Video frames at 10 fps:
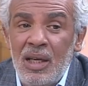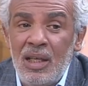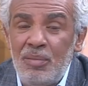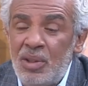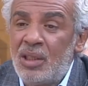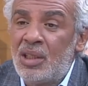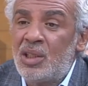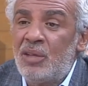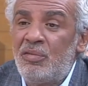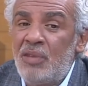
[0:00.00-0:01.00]
اللي باش
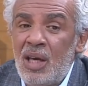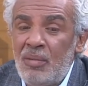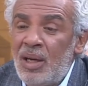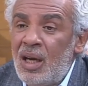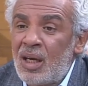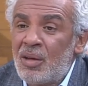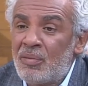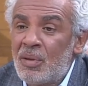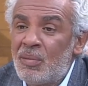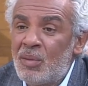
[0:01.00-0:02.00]
يكتشف فيها بالحق
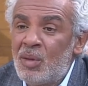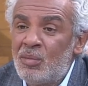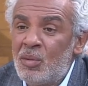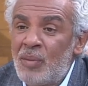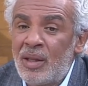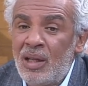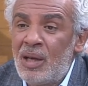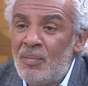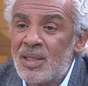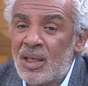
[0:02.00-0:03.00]

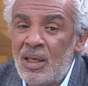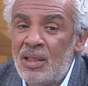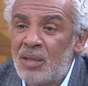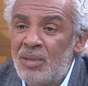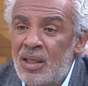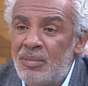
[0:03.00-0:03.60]
ممثله مسرحيه كبيره